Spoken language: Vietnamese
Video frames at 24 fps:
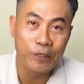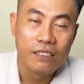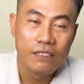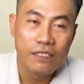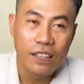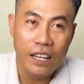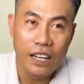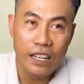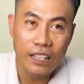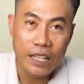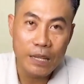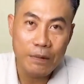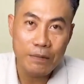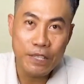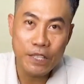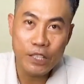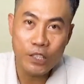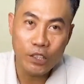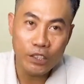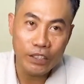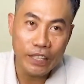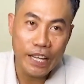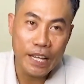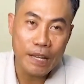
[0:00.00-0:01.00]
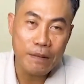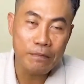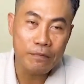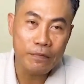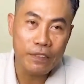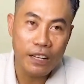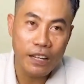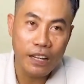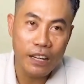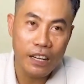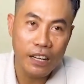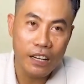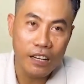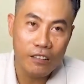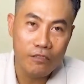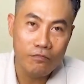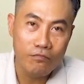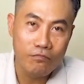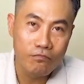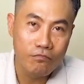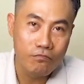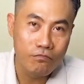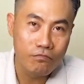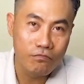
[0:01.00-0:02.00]
Và Kim xin nói thêm, à,
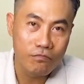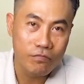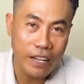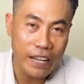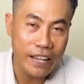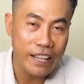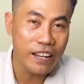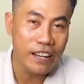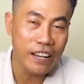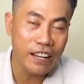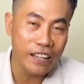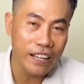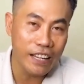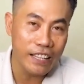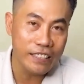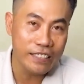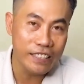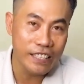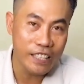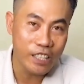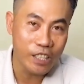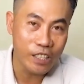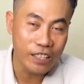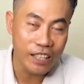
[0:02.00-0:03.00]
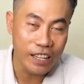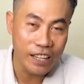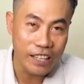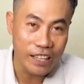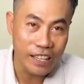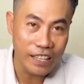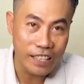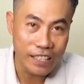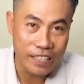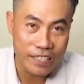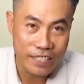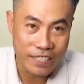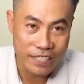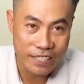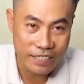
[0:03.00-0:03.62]
nãy giờ là anh chị có thể là